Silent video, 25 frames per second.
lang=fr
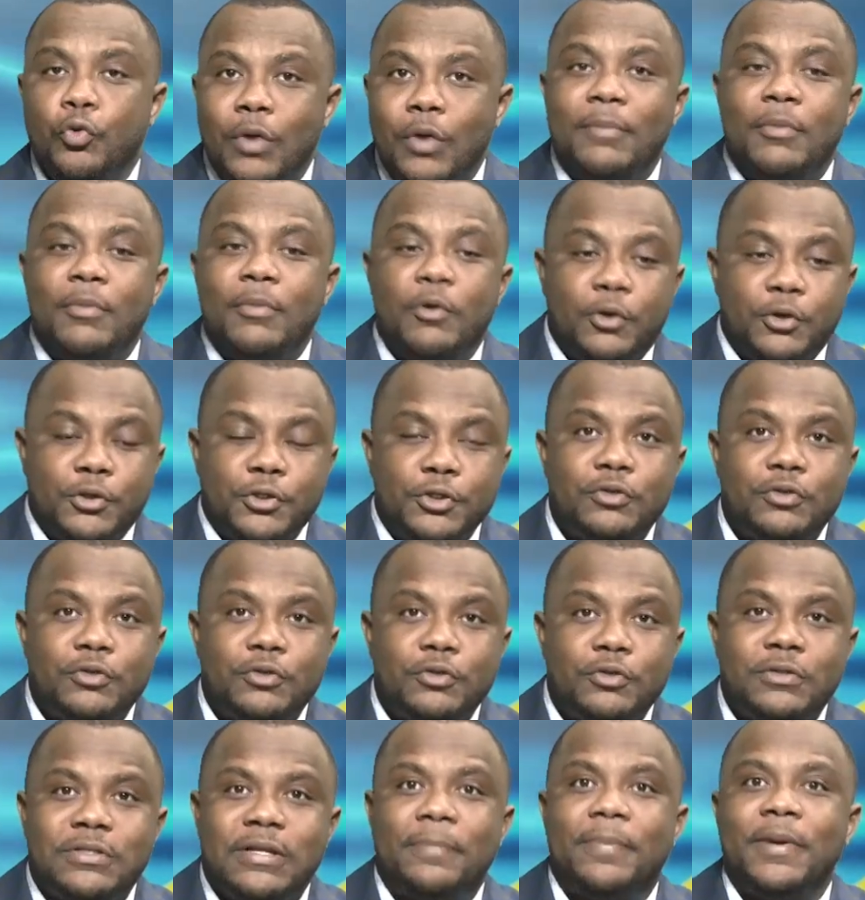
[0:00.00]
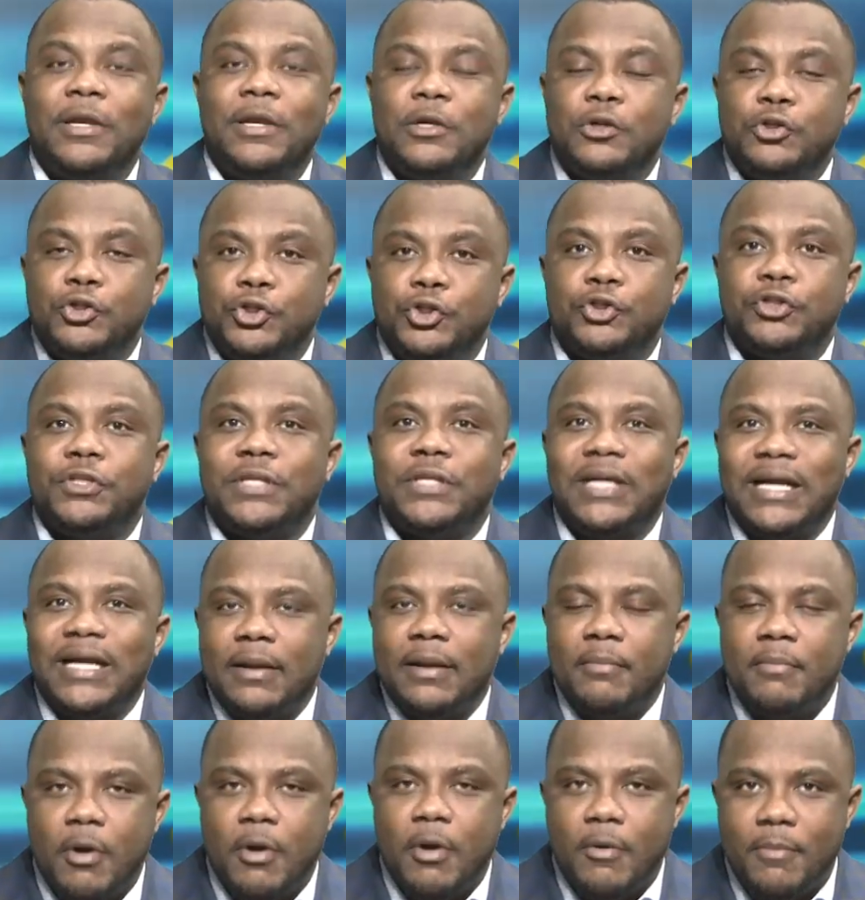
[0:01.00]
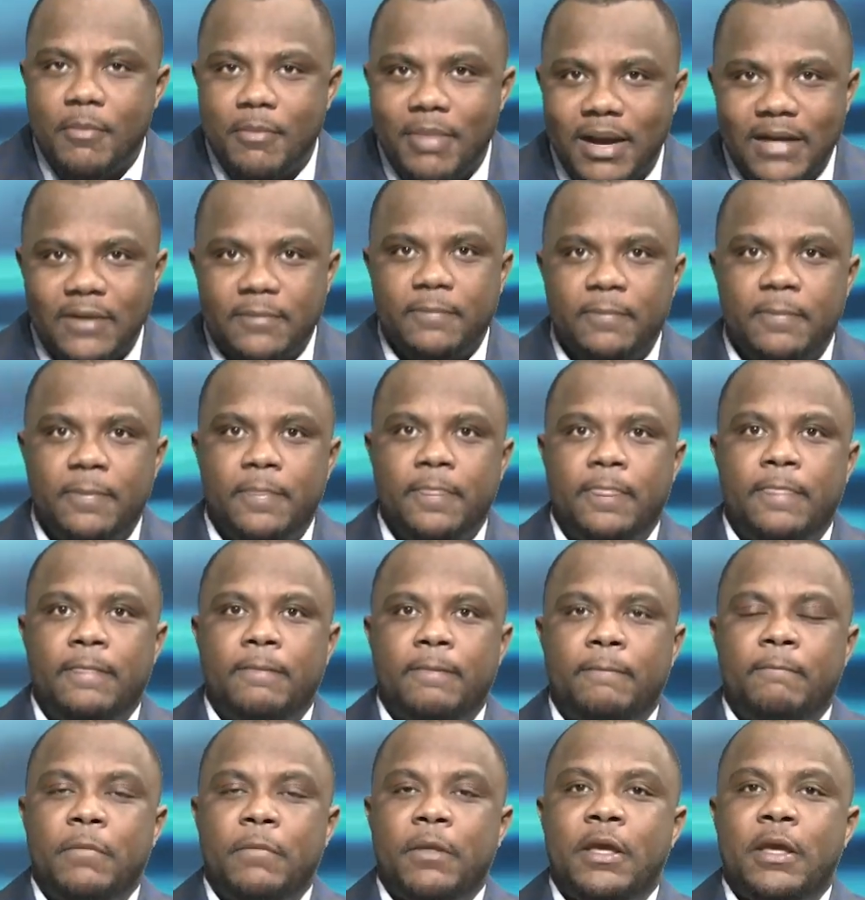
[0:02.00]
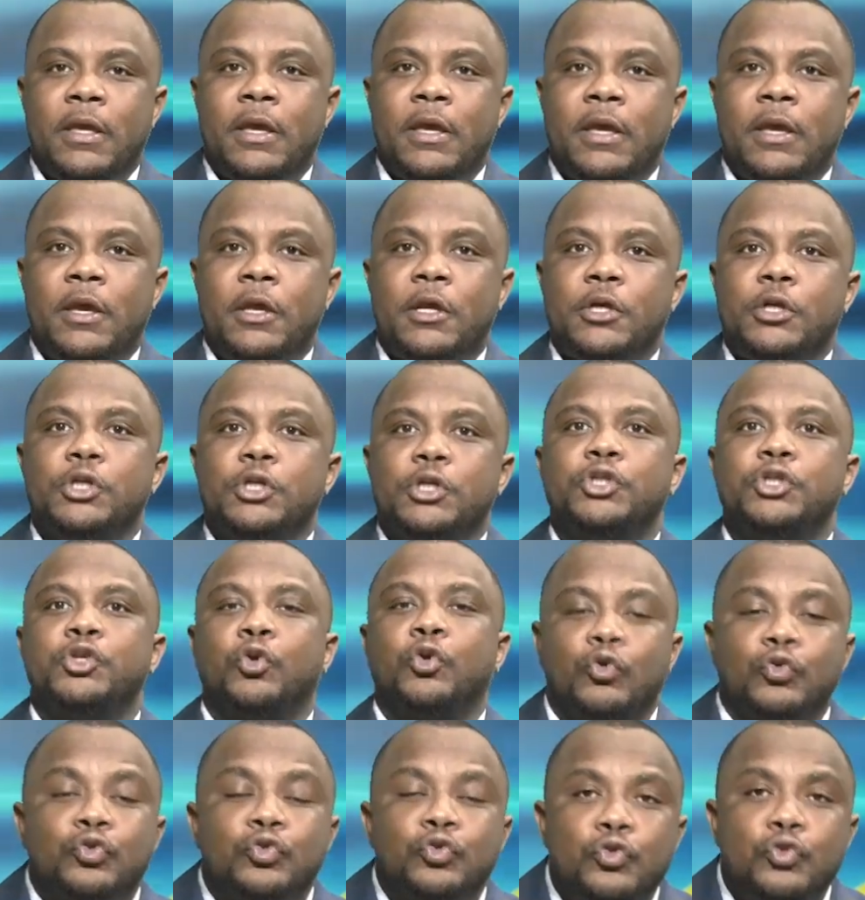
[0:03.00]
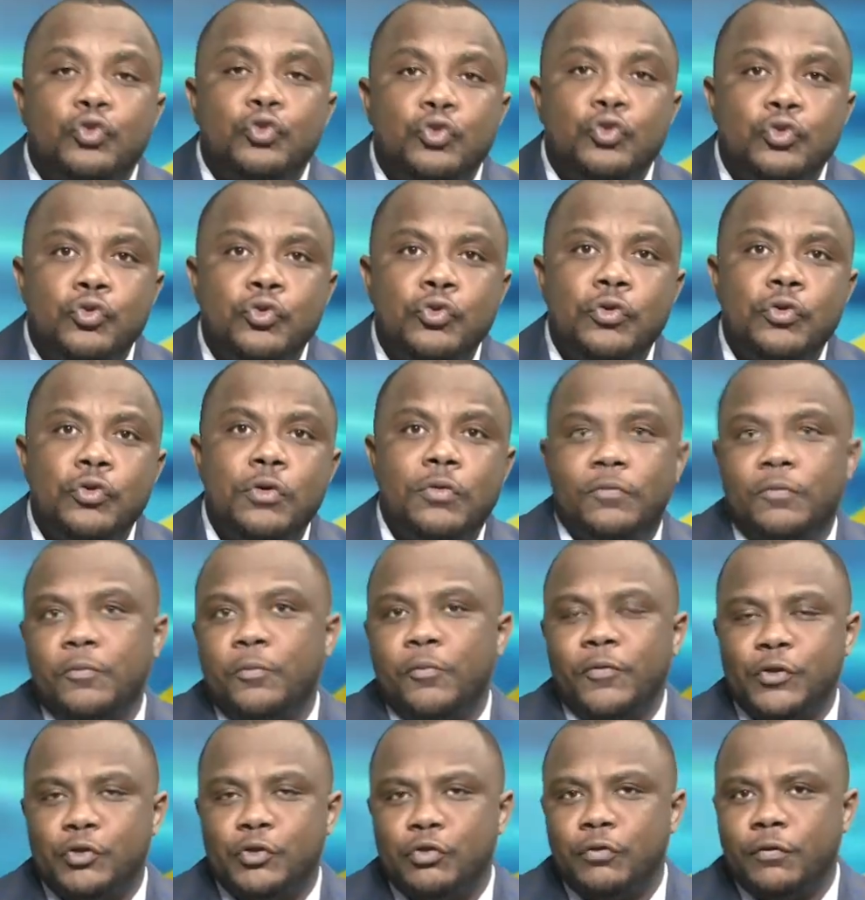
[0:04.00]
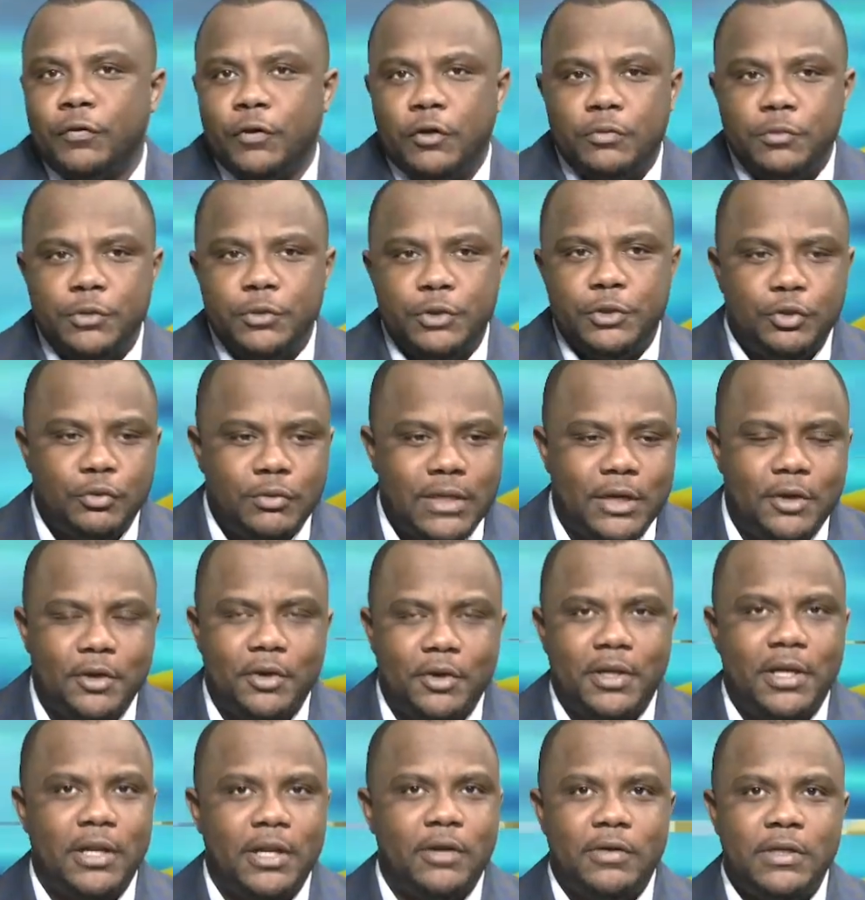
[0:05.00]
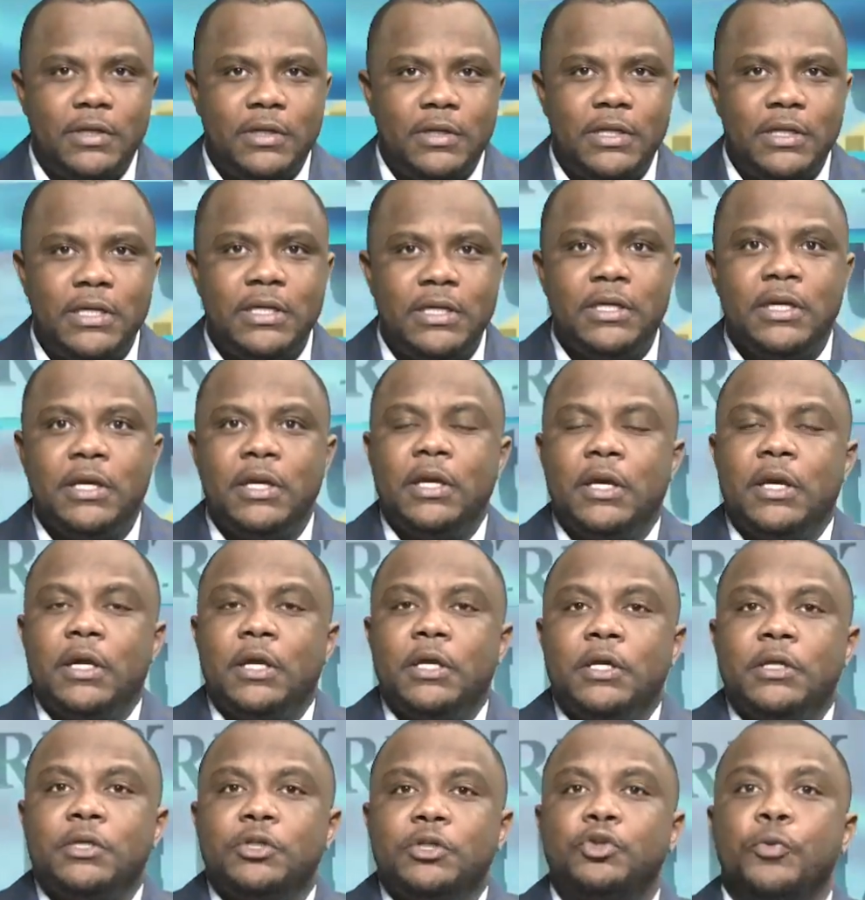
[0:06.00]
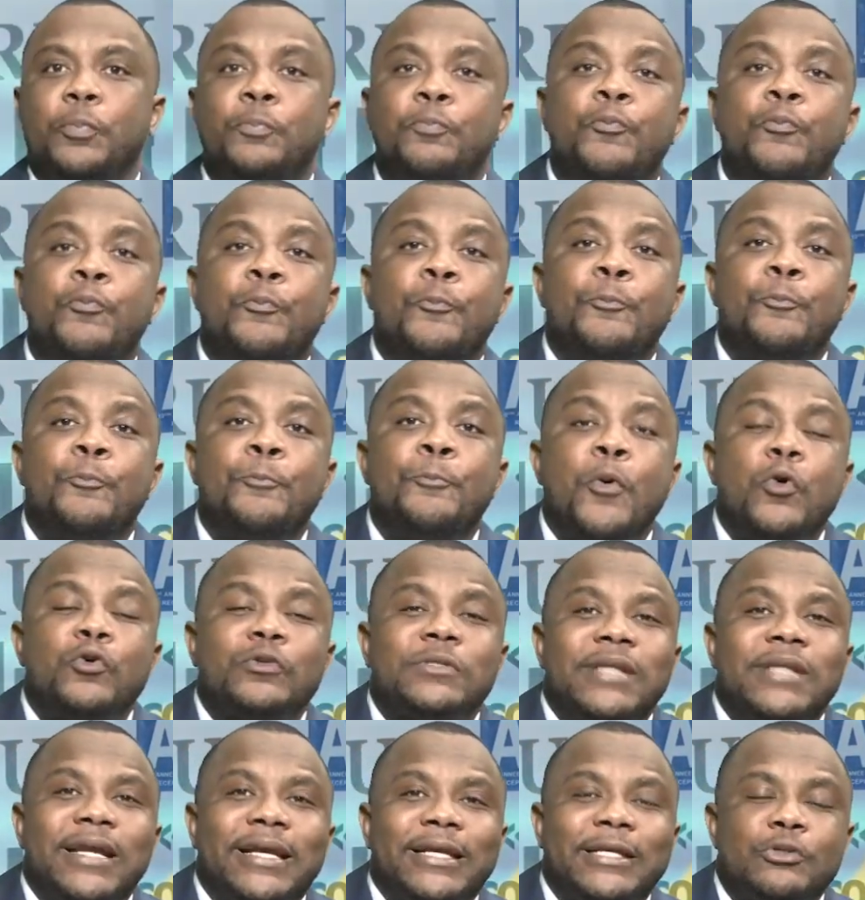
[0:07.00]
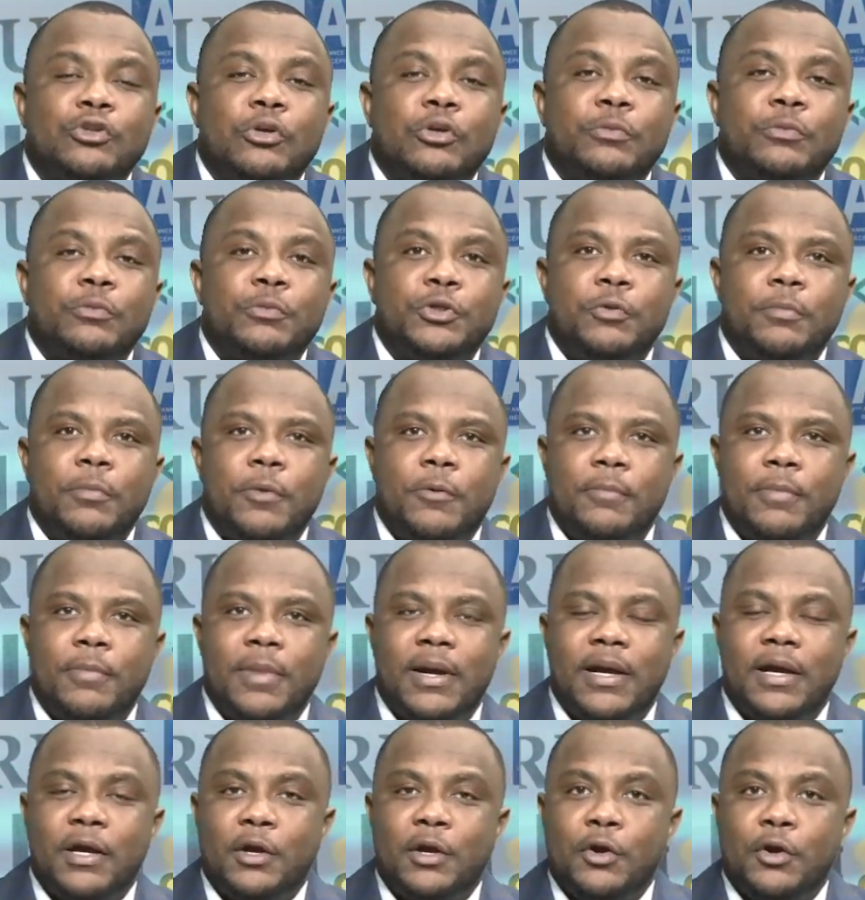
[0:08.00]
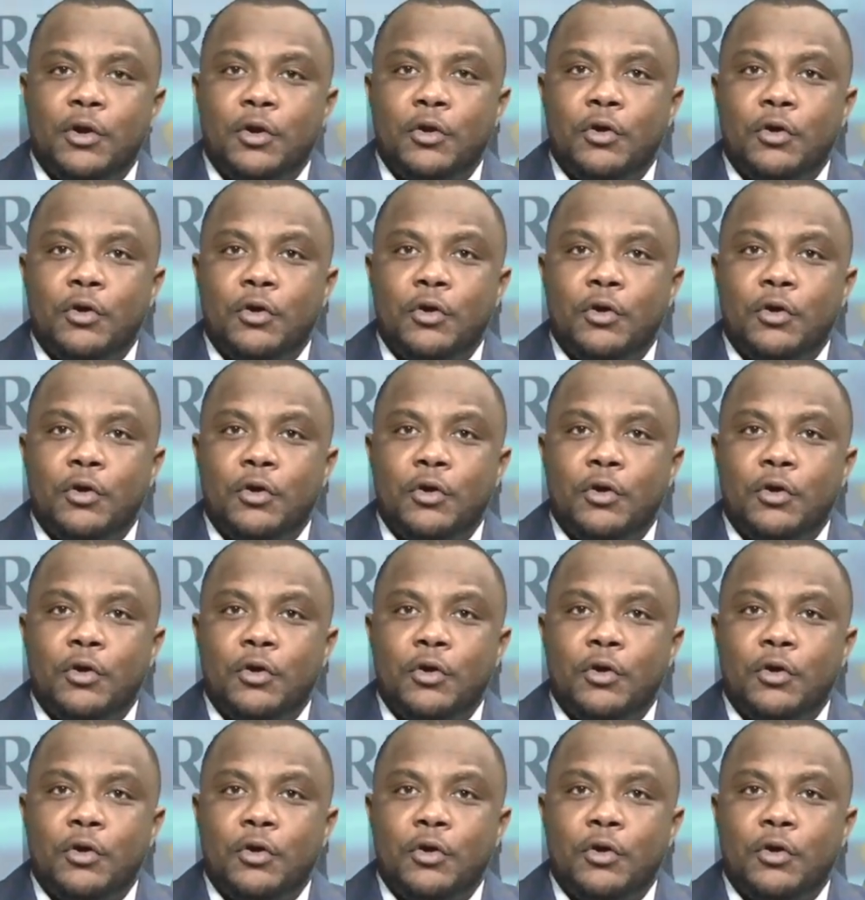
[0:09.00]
L'honorable en question s'appelle Jean-Jacques Mamba. Je continue, vous pouvez suivre l'émission d'ailleurs, elle est en ligne. Je pose la question à M. Mamba.